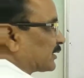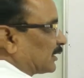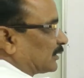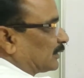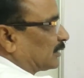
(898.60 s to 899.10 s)

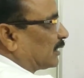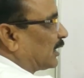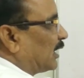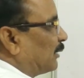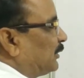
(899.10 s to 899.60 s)
साथ
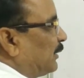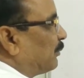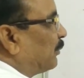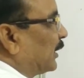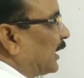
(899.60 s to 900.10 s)
अब ये
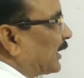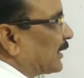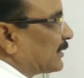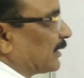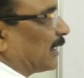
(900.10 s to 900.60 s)
बना
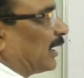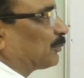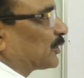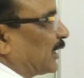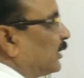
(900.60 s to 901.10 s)
कैसे
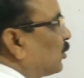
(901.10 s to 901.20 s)
आप चाहें